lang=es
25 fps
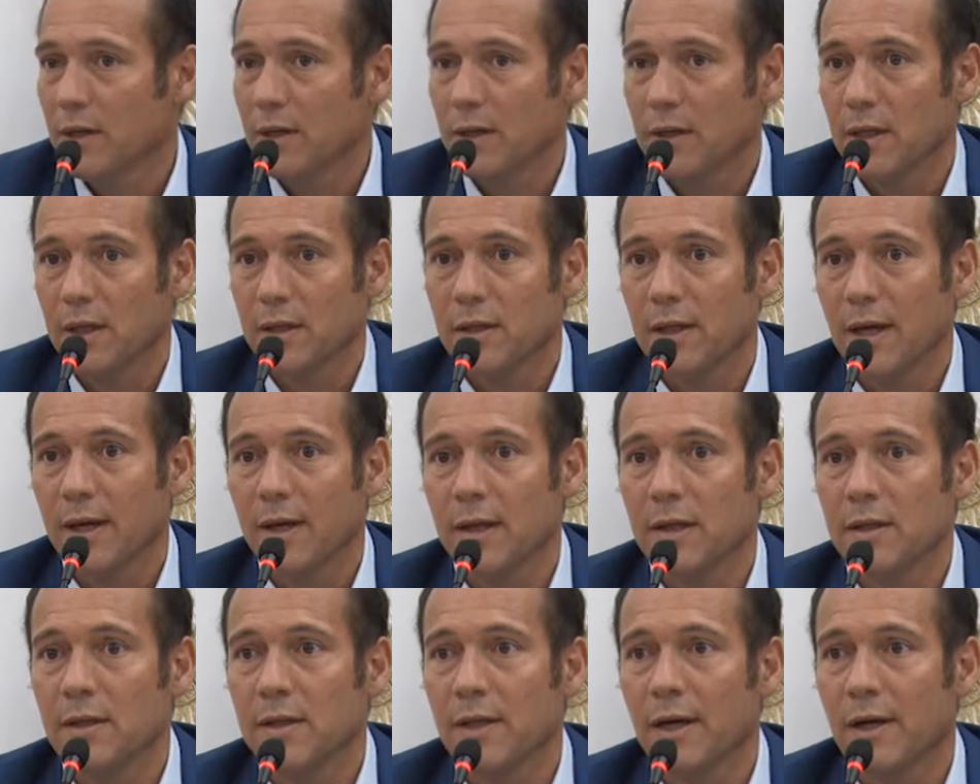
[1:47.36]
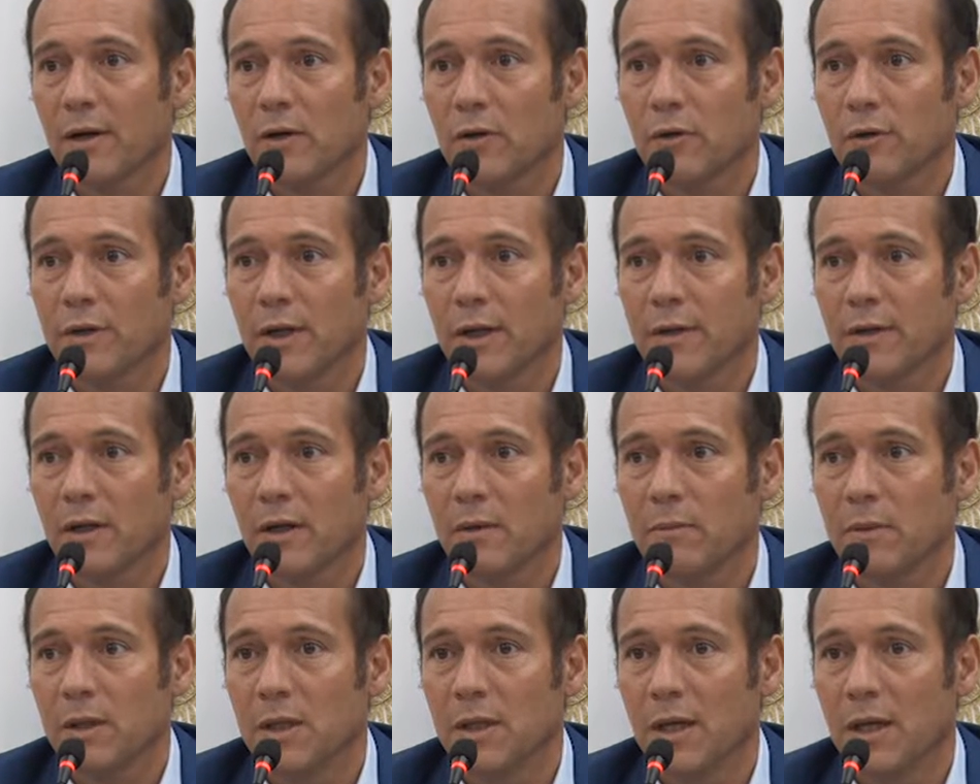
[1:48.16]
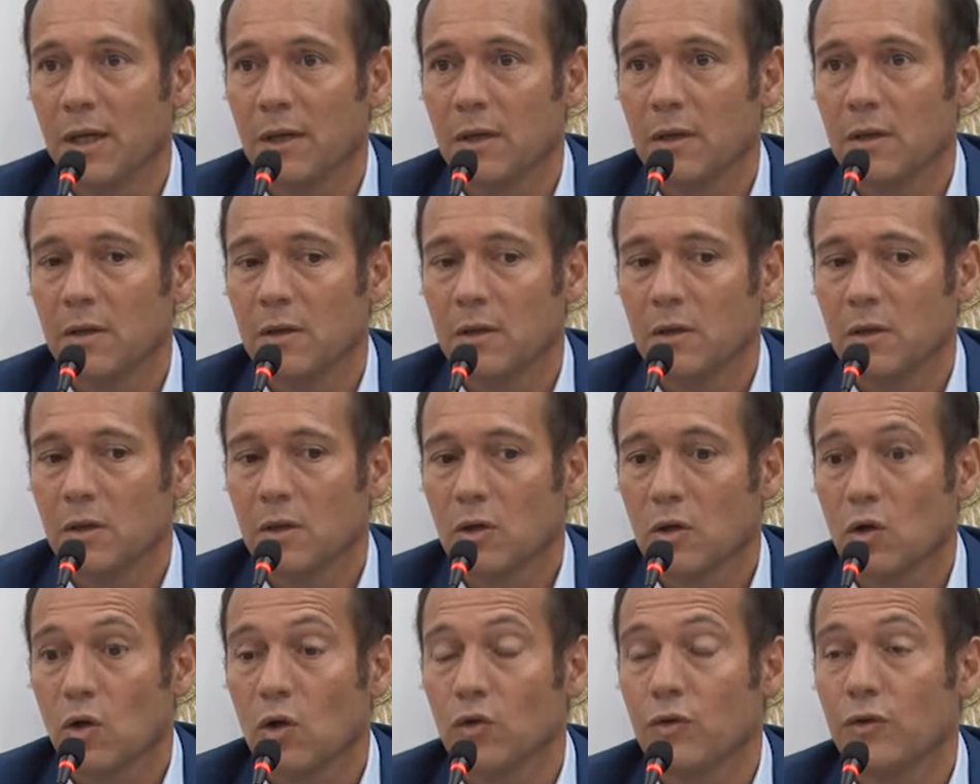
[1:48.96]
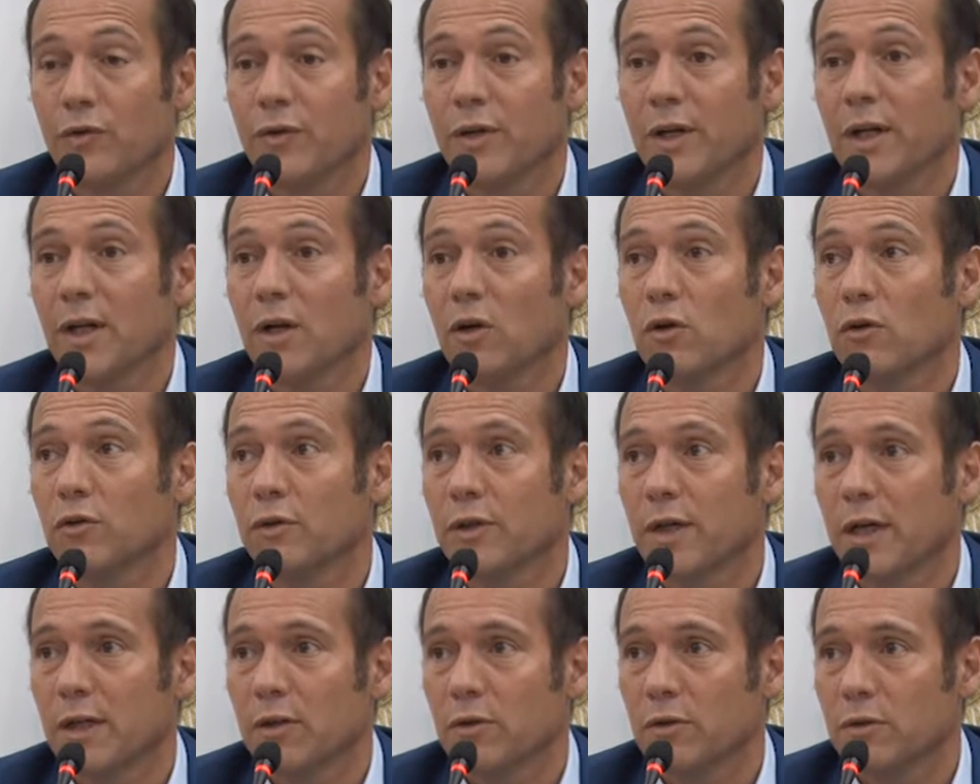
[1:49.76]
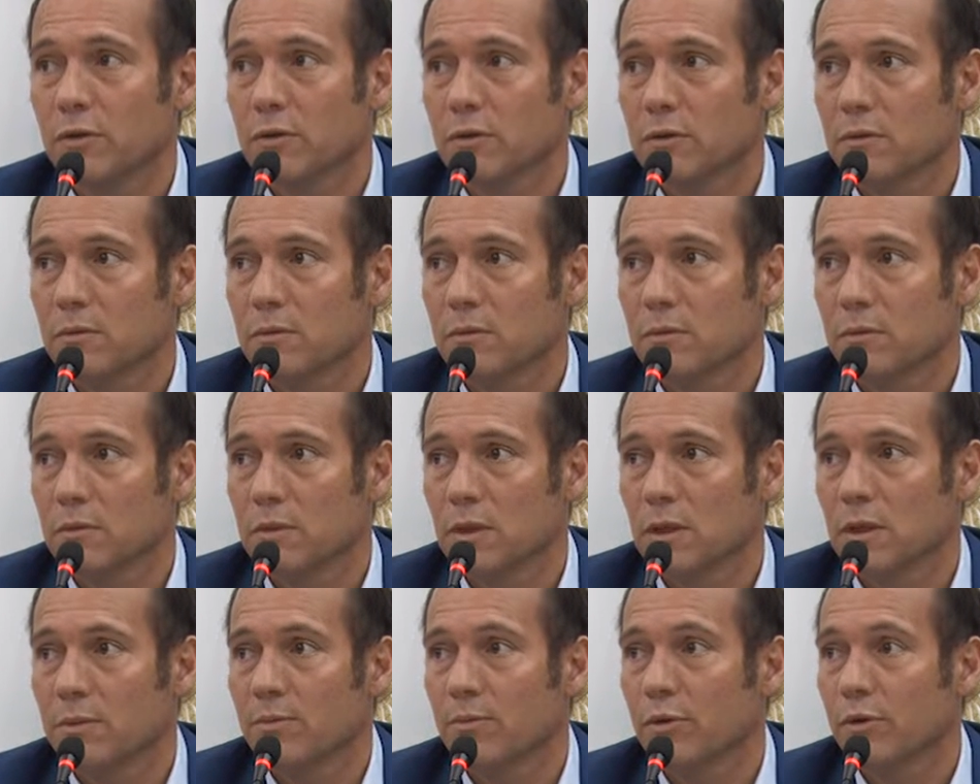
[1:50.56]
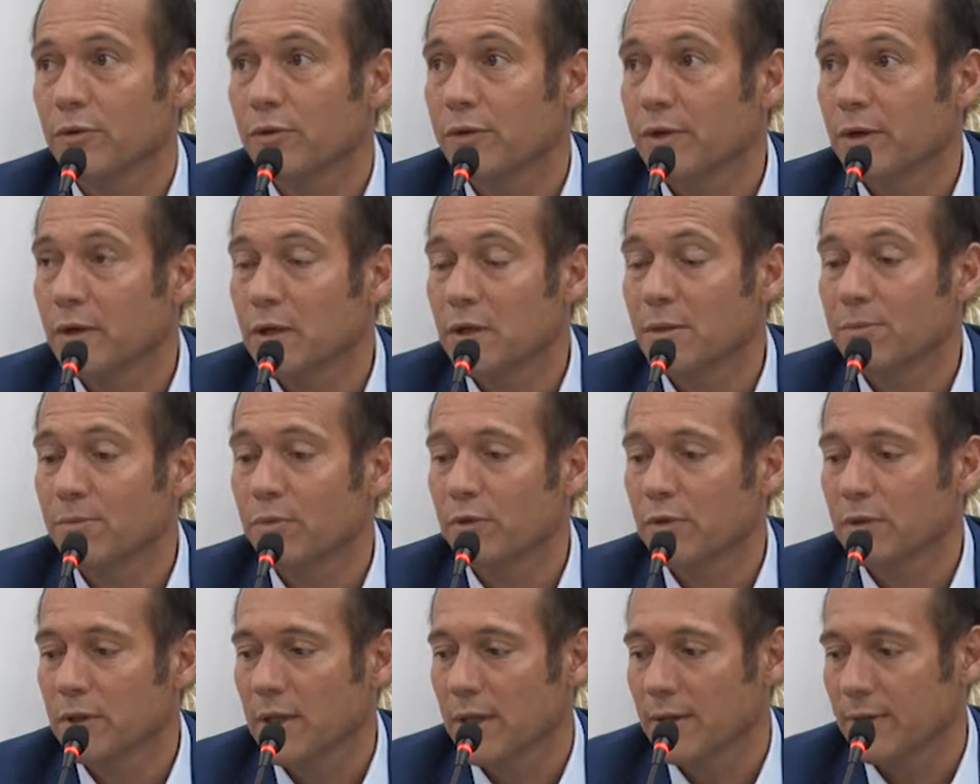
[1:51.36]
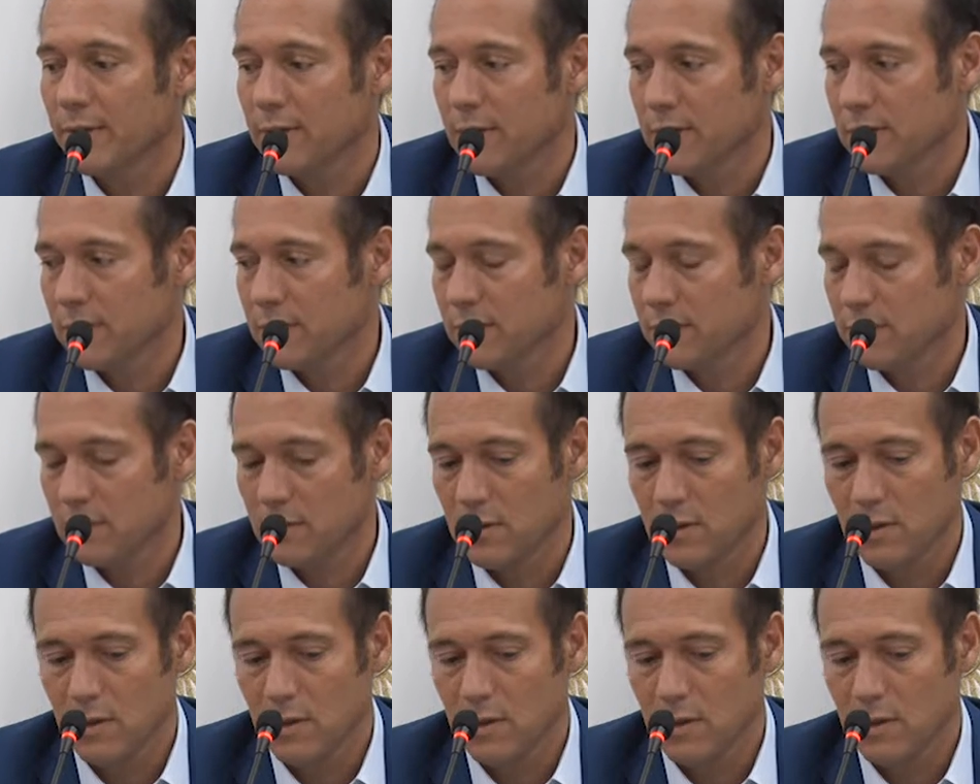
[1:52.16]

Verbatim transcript: y esta quinta ronda termina con tres contratos importantes.